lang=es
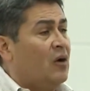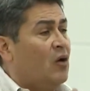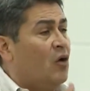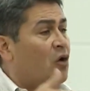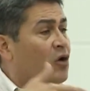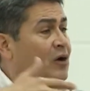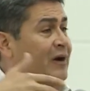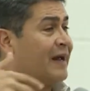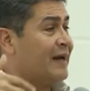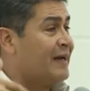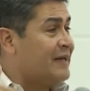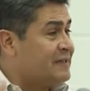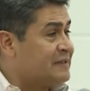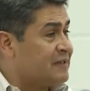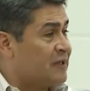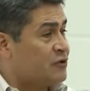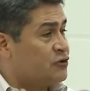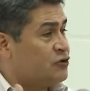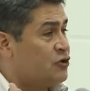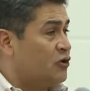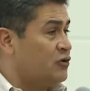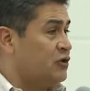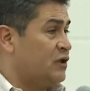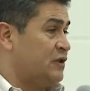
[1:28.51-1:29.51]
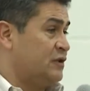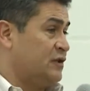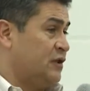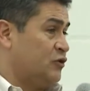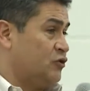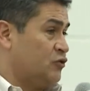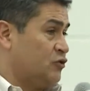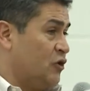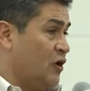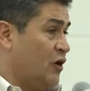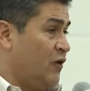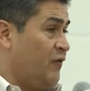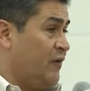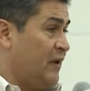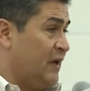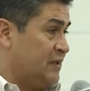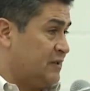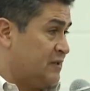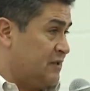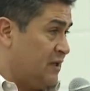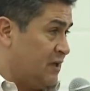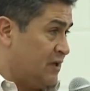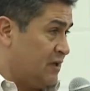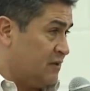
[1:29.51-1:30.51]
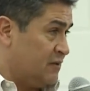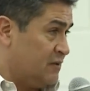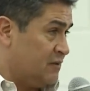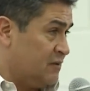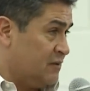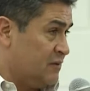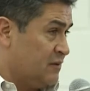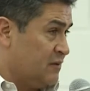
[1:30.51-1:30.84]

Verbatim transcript: organización de instituciones financieras,